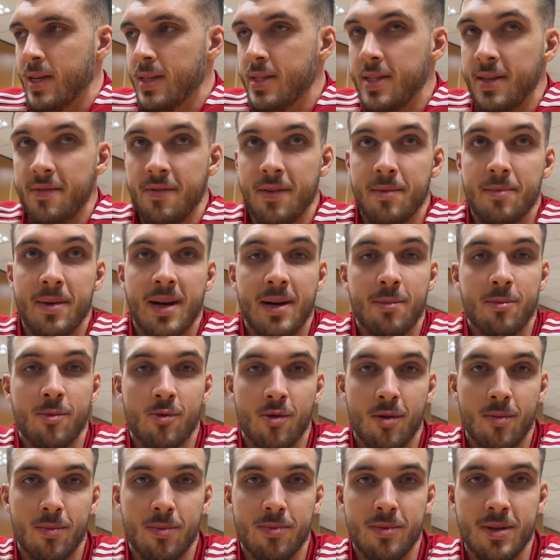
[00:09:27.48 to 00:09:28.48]
Nie wiem, jak
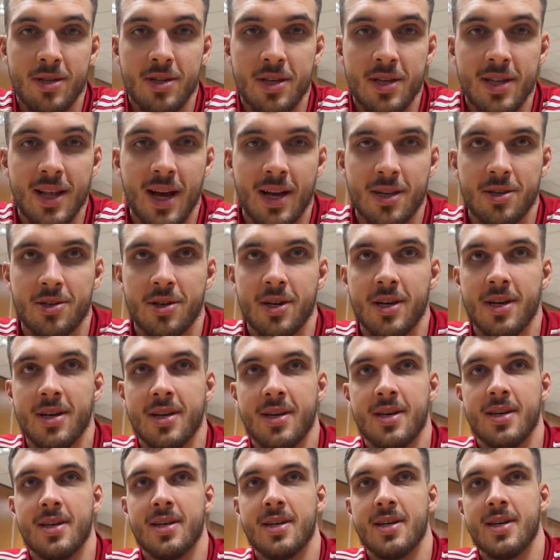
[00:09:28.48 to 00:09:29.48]
mogłoby być inaczej, e,
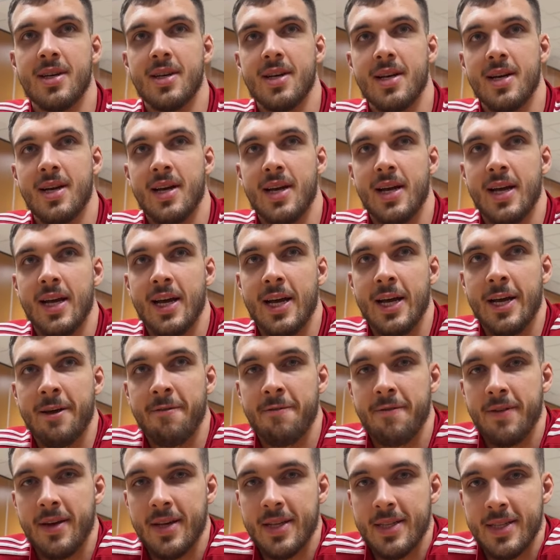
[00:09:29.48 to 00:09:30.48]

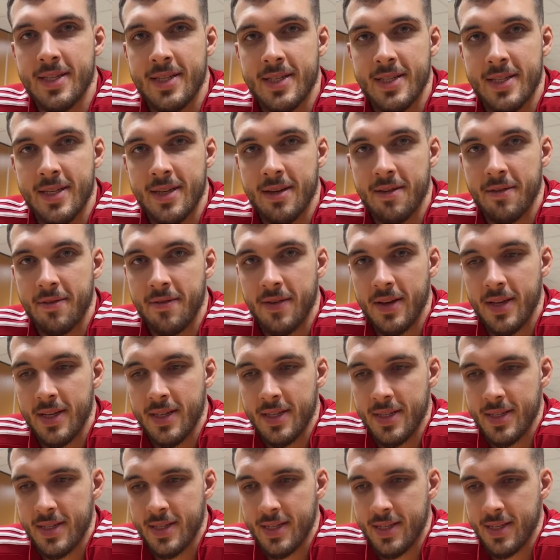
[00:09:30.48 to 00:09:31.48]
więc,
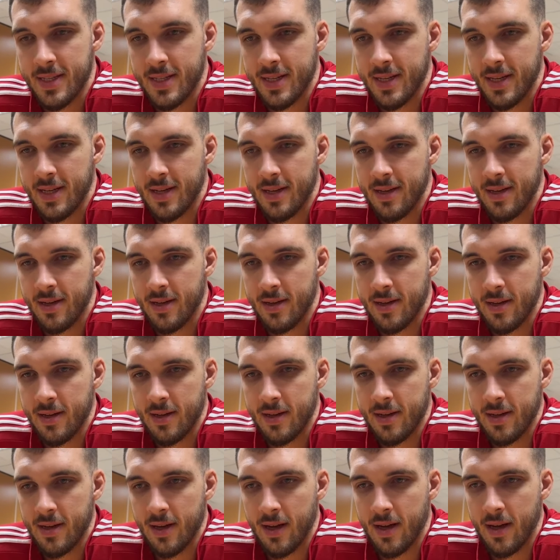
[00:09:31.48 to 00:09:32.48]
więc
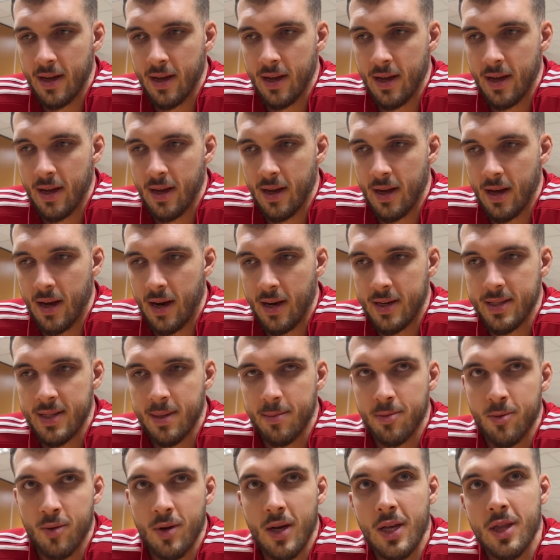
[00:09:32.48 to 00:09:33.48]

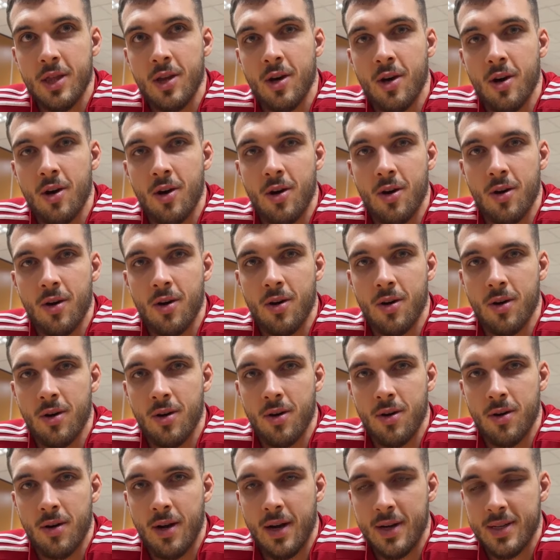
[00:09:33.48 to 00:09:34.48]
akceptuję,
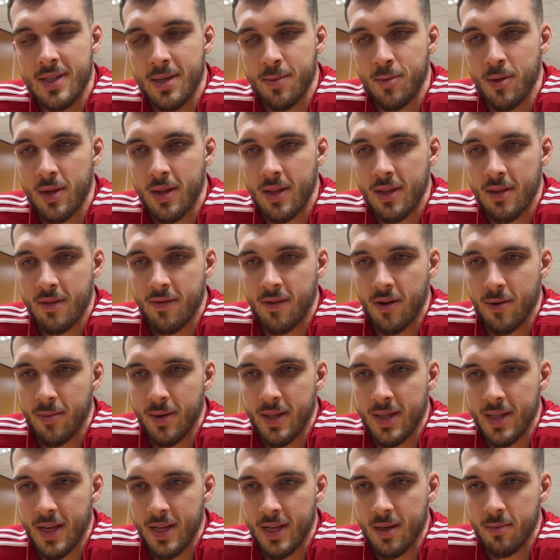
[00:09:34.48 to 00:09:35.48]
to, akceptuję ten
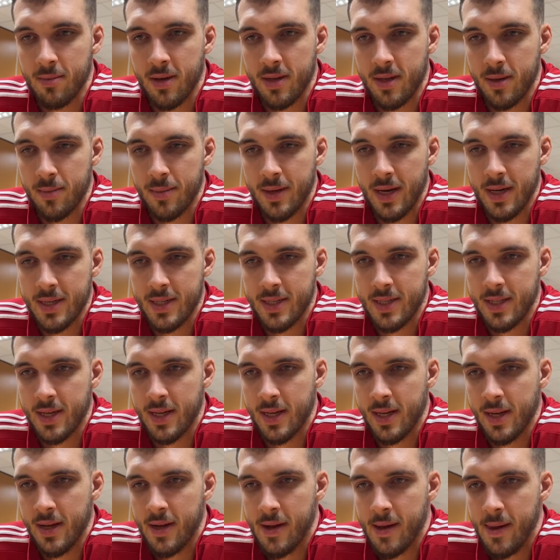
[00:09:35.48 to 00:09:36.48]
format takim, jakim jest.
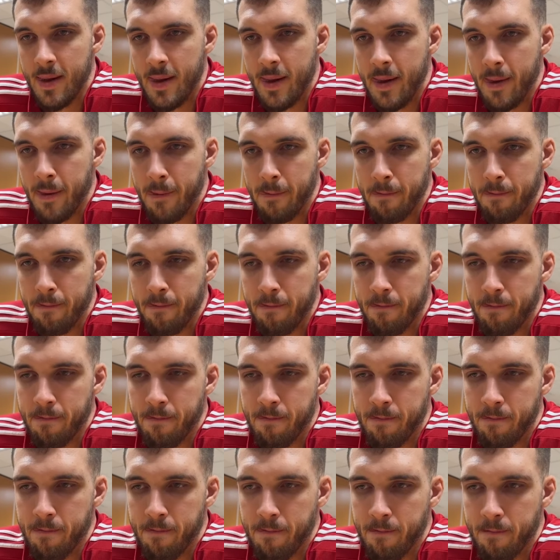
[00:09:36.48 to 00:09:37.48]

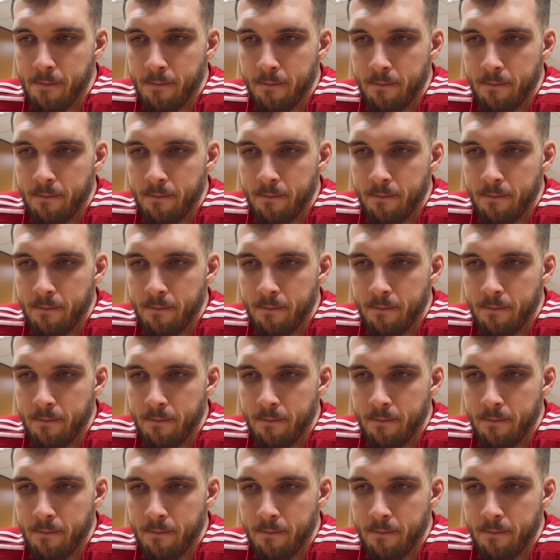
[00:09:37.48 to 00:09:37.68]
Mm